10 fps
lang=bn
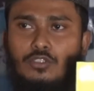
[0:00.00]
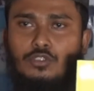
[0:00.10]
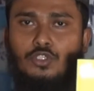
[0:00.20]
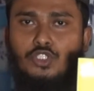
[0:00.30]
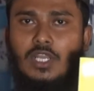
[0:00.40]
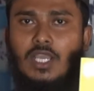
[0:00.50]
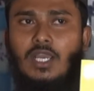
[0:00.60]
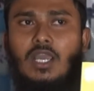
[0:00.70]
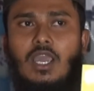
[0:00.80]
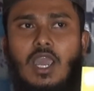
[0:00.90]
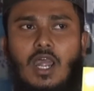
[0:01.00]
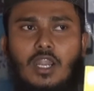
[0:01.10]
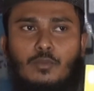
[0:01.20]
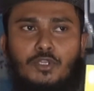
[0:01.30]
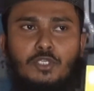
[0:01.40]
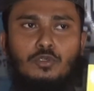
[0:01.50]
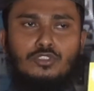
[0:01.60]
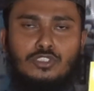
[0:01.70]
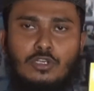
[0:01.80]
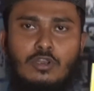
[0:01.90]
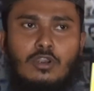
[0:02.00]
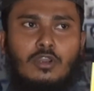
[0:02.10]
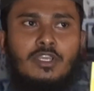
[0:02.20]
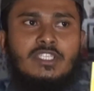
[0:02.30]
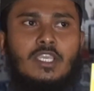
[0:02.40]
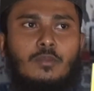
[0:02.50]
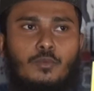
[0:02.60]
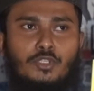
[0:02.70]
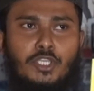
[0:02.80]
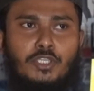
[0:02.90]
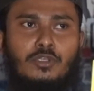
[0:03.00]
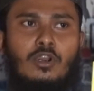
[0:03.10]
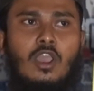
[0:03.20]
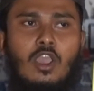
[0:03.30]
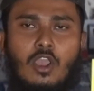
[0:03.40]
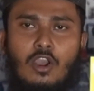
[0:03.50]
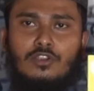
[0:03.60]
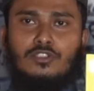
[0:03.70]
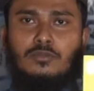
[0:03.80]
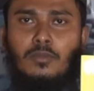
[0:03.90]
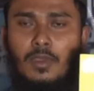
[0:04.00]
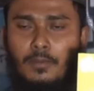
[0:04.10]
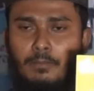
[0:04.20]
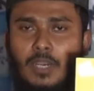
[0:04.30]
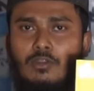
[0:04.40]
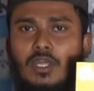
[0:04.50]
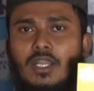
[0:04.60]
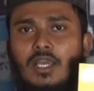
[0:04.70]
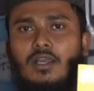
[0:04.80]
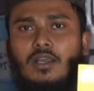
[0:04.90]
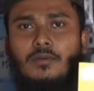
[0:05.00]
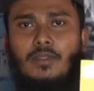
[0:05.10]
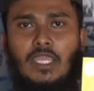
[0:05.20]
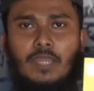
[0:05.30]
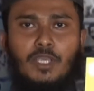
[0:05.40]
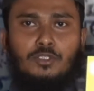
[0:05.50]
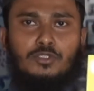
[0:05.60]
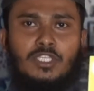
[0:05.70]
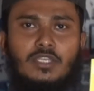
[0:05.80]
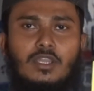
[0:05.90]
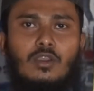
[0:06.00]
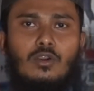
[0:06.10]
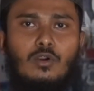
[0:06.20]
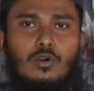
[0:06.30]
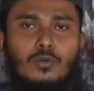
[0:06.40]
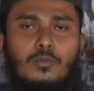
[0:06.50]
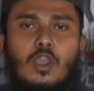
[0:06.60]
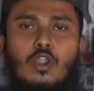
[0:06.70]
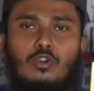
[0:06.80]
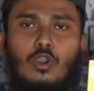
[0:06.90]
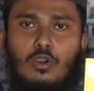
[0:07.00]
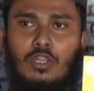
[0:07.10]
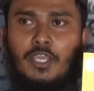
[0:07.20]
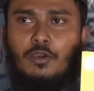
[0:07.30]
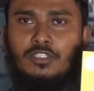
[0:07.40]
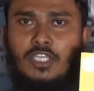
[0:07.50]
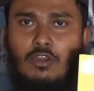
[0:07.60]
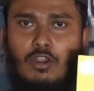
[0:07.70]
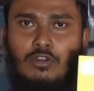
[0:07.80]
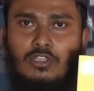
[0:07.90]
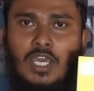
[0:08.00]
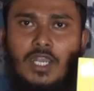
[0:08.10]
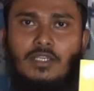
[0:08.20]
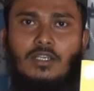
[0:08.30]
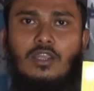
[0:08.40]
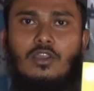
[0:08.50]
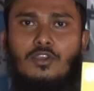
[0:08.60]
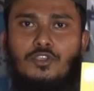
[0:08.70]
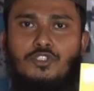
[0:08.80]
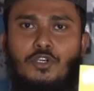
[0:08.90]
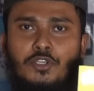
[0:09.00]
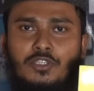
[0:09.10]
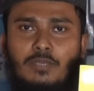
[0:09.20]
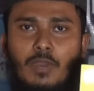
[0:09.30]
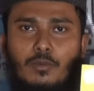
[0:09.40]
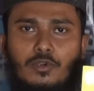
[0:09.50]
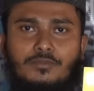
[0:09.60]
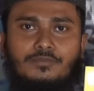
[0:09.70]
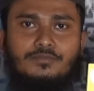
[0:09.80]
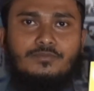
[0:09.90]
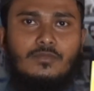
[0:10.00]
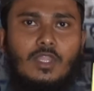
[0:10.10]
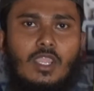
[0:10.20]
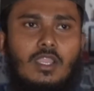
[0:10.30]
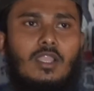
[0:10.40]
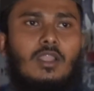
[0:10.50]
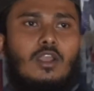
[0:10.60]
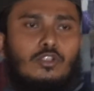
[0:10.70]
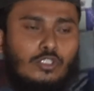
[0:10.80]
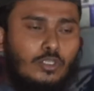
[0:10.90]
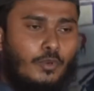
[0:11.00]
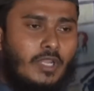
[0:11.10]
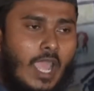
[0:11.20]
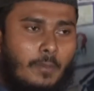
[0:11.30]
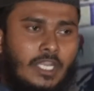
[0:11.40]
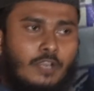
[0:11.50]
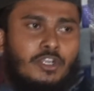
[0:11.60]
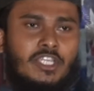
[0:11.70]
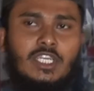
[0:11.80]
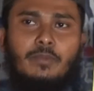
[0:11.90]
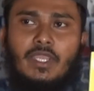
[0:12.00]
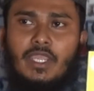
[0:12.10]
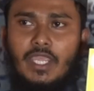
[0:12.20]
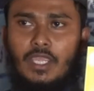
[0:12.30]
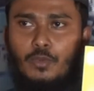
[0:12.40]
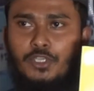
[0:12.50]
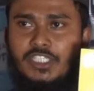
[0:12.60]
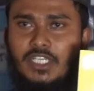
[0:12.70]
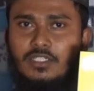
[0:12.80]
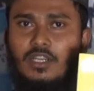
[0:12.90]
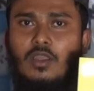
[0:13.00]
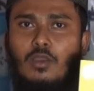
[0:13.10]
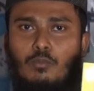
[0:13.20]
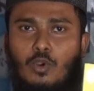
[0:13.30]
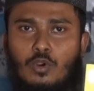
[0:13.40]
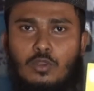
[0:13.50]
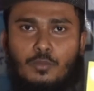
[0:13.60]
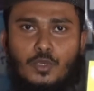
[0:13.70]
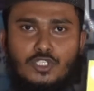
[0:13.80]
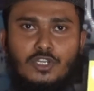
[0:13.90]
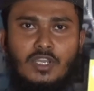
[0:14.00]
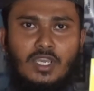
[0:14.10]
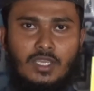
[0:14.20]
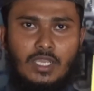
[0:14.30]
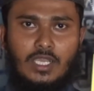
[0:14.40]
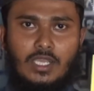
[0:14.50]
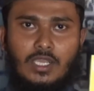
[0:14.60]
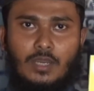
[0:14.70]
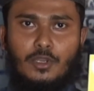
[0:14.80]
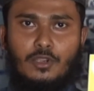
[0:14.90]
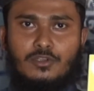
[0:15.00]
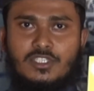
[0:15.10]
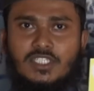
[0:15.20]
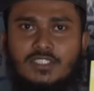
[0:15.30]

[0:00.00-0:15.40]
দুশো টাকা আর বইটি উৎসর্গ করা হয়েছে প্রতীকিত হরত মাওলানা হেমাত উদ্দিন ও নল লেখকদের কর্ণধার জহিরুদ্দিন বাবর তদুপরি আমি লেখক হিসাবে এই বইটির বহুল প্রচারণা কামনা করছি